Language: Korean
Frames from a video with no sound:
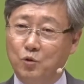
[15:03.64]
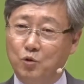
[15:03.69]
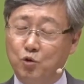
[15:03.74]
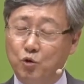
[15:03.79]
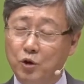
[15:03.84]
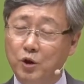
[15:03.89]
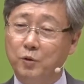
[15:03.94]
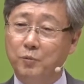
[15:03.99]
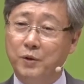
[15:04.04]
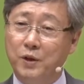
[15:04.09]

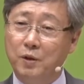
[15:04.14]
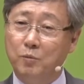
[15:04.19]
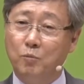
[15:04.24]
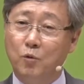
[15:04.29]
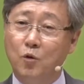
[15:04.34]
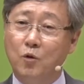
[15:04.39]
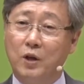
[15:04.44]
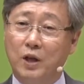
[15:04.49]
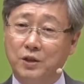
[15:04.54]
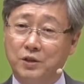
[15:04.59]
주님이
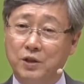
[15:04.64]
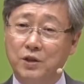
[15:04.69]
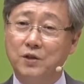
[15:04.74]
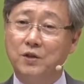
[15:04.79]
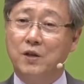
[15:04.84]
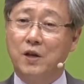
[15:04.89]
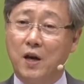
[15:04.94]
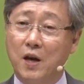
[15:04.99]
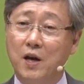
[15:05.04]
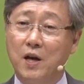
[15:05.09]
뭔가
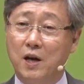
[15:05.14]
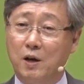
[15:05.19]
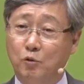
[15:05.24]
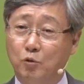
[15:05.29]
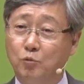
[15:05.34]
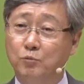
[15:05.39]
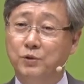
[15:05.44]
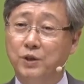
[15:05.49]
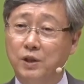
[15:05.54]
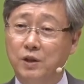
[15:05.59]
지시해야
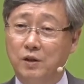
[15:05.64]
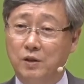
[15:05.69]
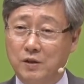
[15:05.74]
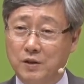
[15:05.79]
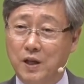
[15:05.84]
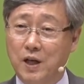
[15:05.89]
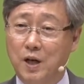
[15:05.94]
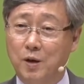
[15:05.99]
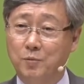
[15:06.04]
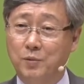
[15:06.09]
움직이는
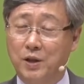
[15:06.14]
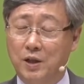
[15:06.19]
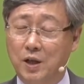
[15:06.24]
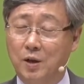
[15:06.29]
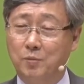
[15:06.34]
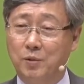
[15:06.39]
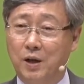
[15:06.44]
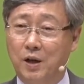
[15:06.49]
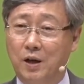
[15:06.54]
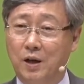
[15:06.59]

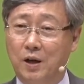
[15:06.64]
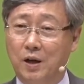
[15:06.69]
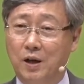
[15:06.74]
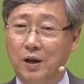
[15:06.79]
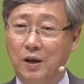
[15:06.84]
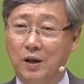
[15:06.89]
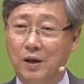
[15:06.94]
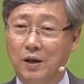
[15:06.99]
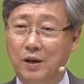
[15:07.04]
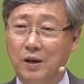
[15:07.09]
사람인가 봐.